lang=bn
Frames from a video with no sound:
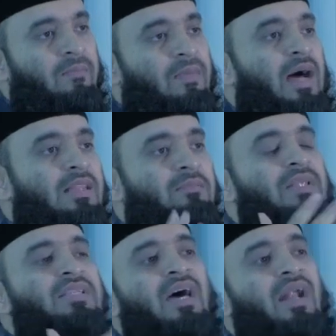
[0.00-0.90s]
হাত পা
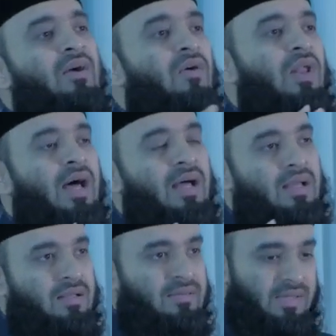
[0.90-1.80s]
চেহারা গলা
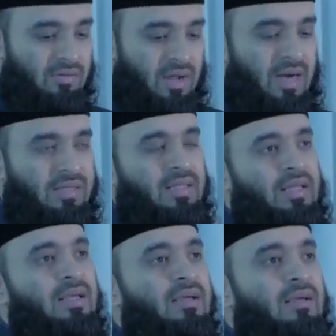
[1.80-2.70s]
যেগুলো হাঁটতে
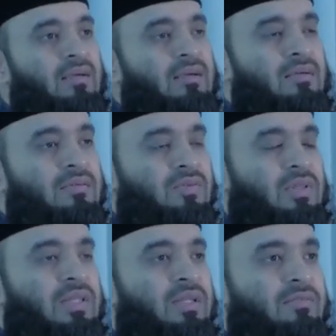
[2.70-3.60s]

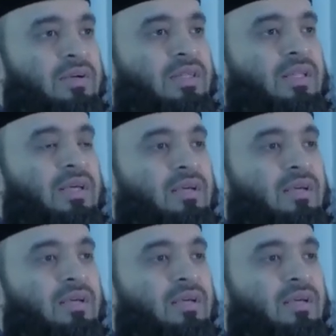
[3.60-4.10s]
চলতে ফিরতে